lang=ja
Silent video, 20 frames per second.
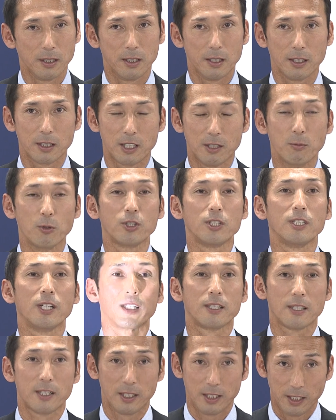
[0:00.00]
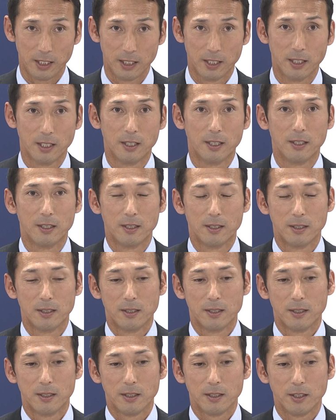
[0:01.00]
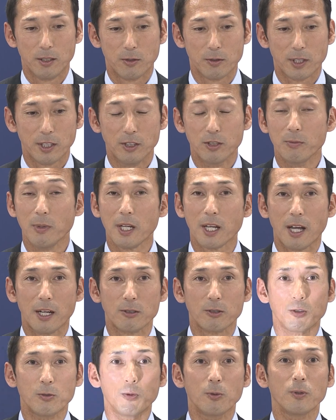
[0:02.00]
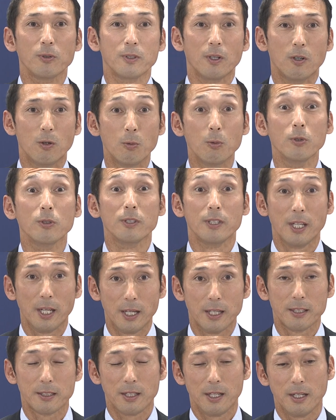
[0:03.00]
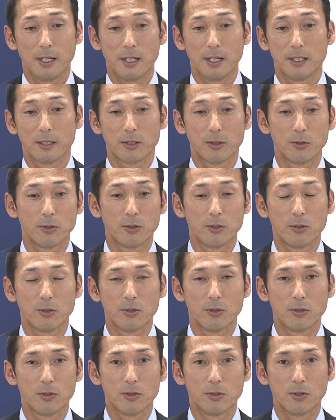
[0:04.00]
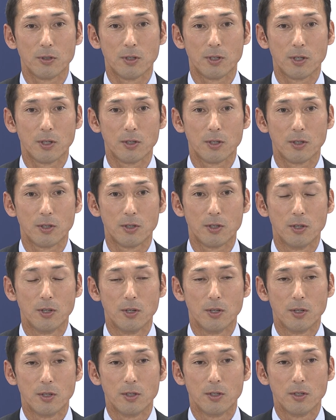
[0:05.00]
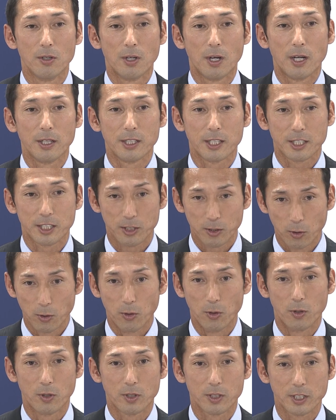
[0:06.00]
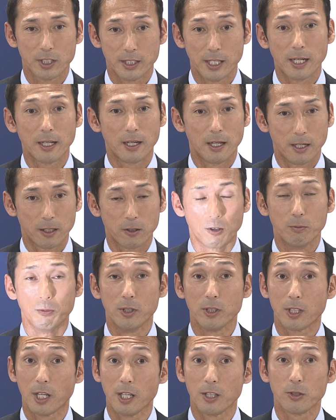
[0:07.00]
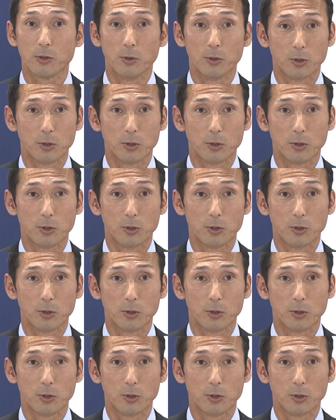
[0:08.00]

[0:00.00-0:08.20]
えー、気持ちだったりいろんな夢があると思うんで、えー、その話をしながらコミュニケーション